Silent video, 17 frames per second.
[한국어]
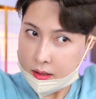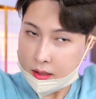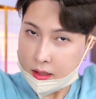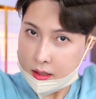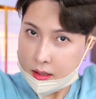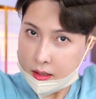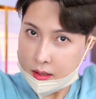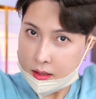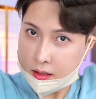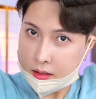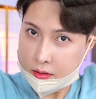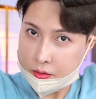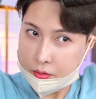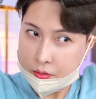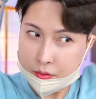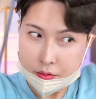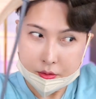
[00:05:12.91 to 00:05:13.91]
하나
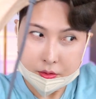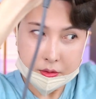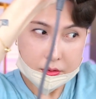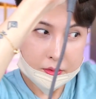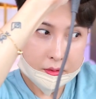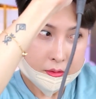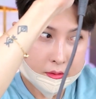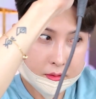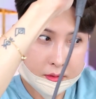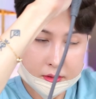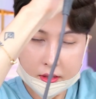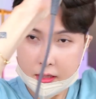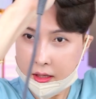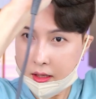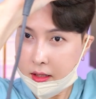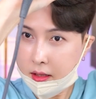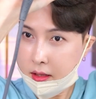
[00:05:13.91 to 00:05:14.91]

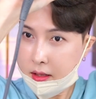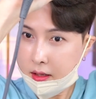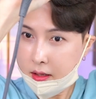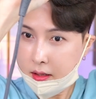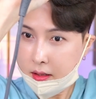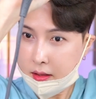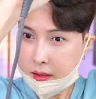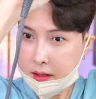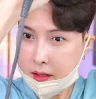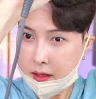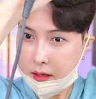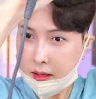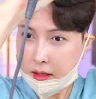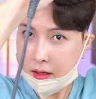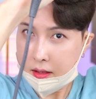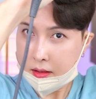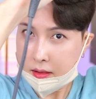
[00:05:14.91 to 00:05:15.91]
둘셋넷
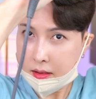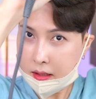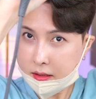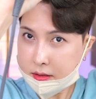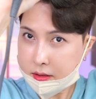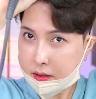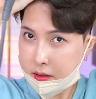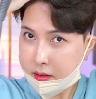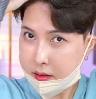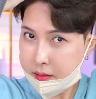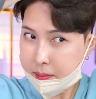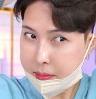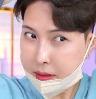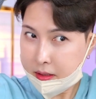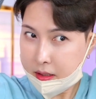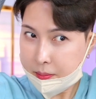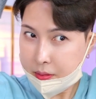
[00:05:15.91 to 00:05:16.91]
네, 다섯
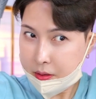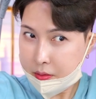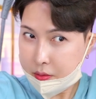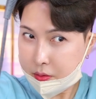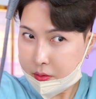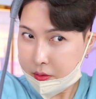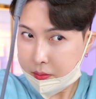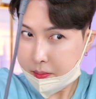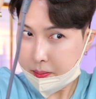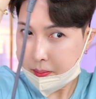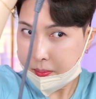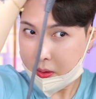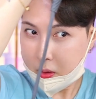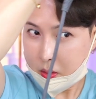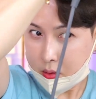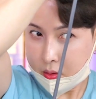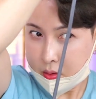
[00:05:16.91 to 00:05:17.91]
반대편으로
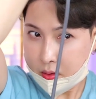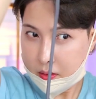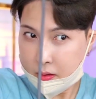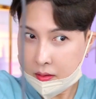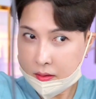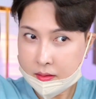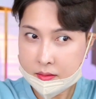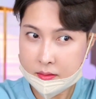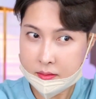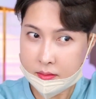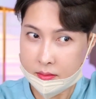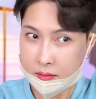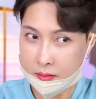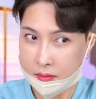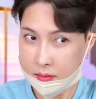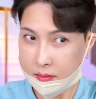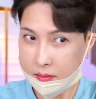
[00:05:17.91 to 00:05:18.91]
뻥
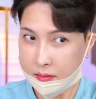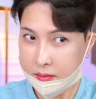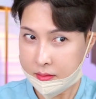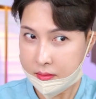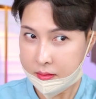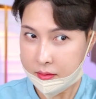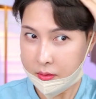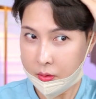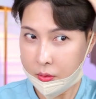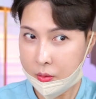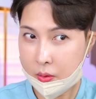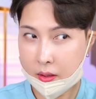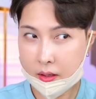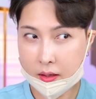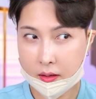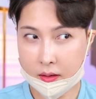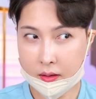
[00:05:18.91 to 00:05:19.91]

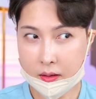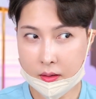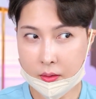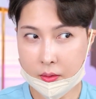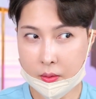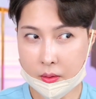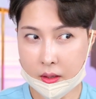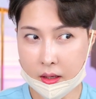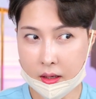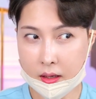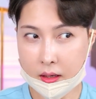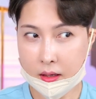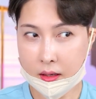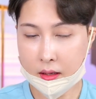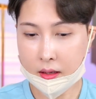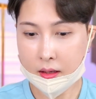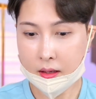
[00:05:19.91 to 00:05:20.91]
요거예요 요렇게
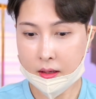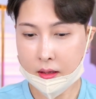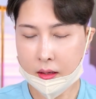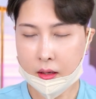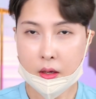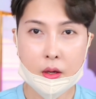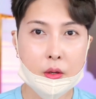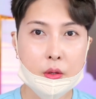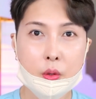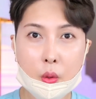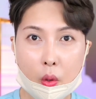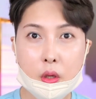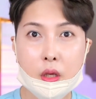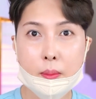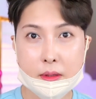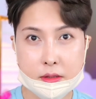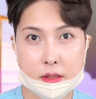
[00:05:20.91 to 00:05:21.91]

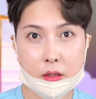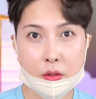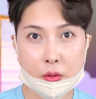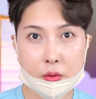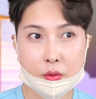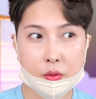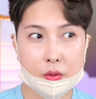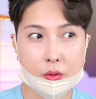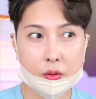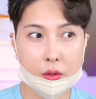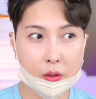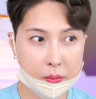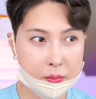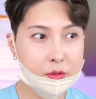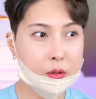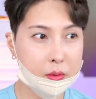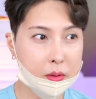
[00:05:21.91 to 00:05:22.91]
요렇게만 살려도
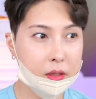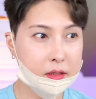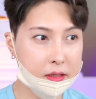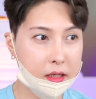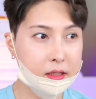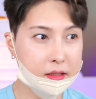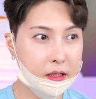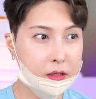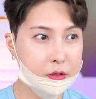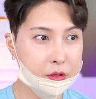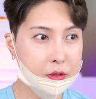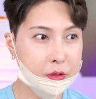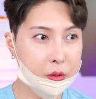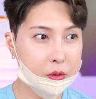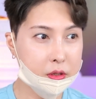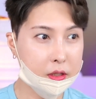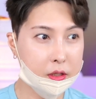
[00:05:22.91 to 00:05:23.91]
엄청나게 잘
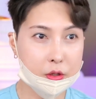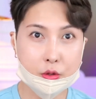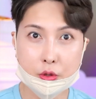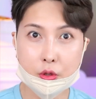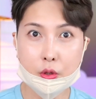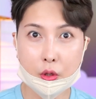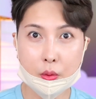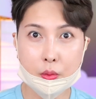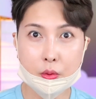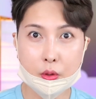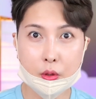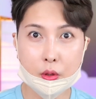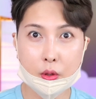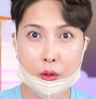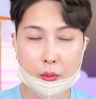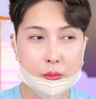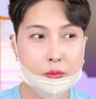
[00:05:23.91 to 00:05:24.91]
살려주는 거잖아요 그죠
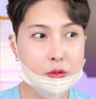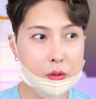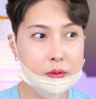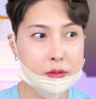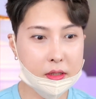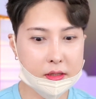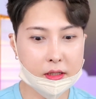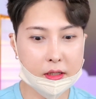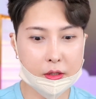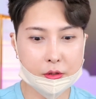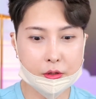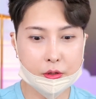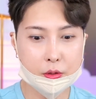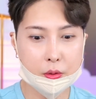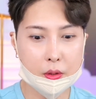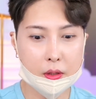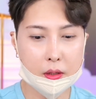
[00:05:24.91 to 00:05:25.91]
여러분들 엄청 잘
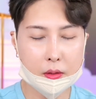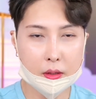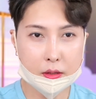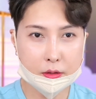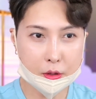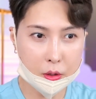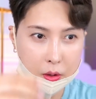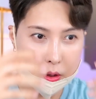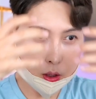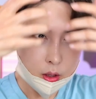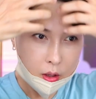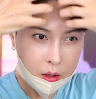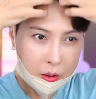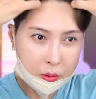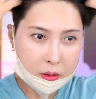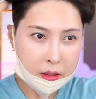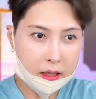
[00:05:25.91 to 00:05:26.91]
살려주는 거예요 그래서
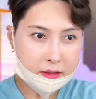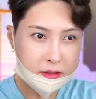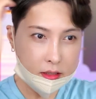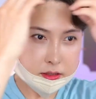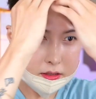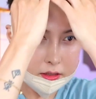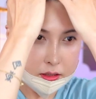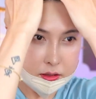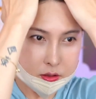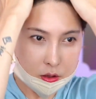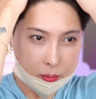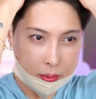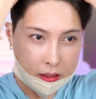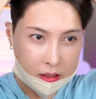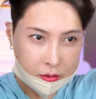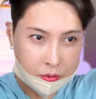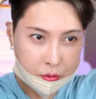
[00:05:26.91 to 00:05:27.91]
여기다 에센스 같은 거
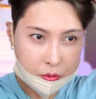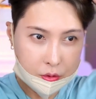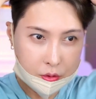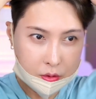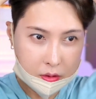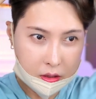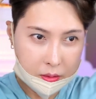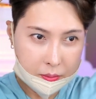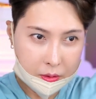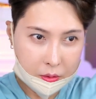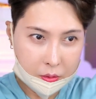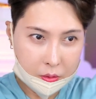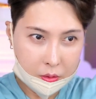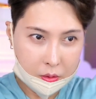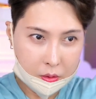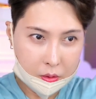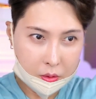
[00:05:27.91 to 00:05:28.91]
바르고 그 다음에
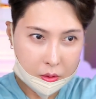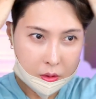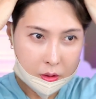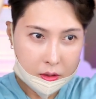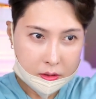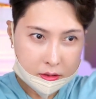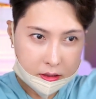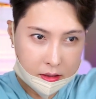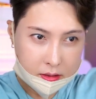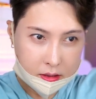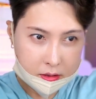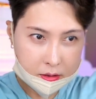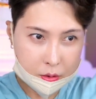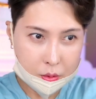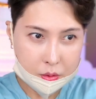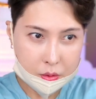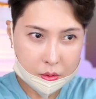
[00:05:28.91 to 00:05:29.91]
요걸로 살짝
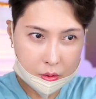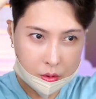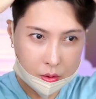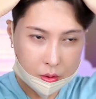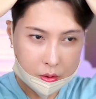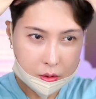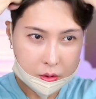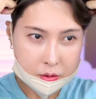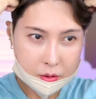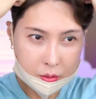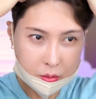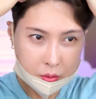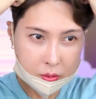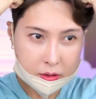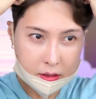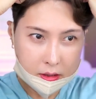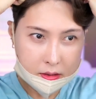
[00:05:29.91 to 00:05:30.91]
손으로
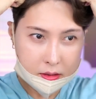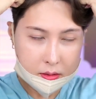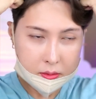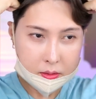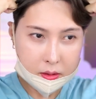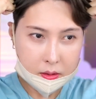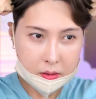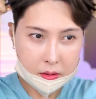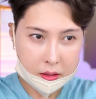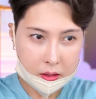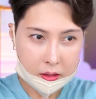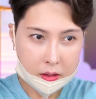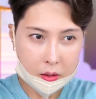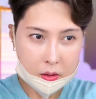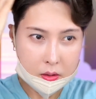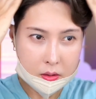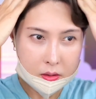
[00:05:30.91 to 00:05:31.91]
손으로 살짝 이렇게 이렇게
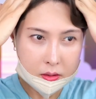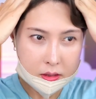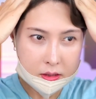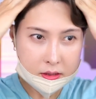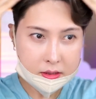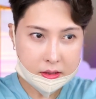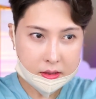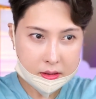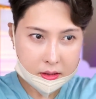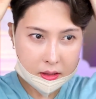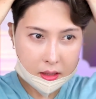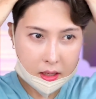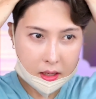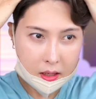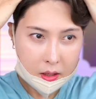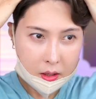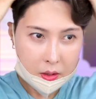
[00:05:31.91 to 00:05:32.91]
열 있을
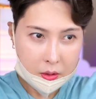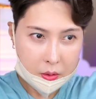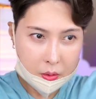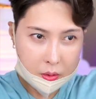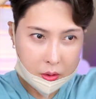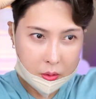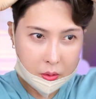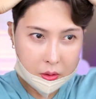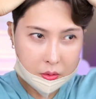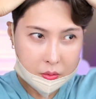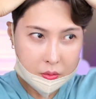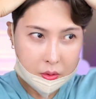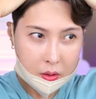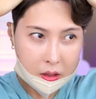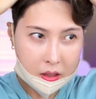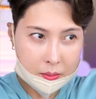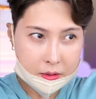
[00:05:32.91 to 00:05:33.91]
때 이렇게 이렇게
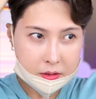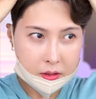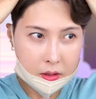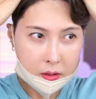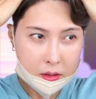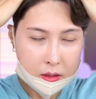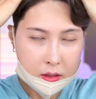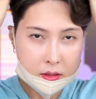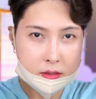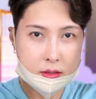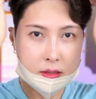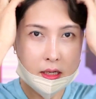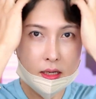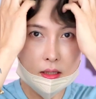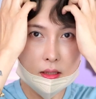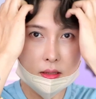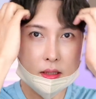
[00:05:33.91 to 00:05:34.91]
눌러가면서
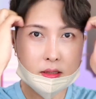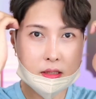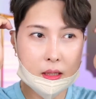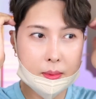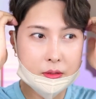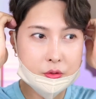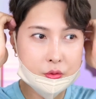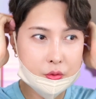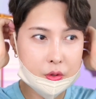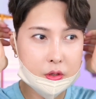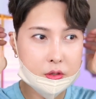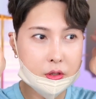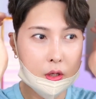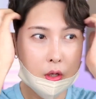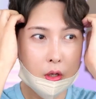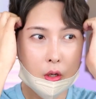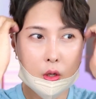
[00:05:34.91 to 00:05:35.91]
스타일을 딱 잡아주는
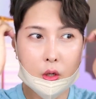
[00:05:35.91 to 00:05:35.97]
거죠.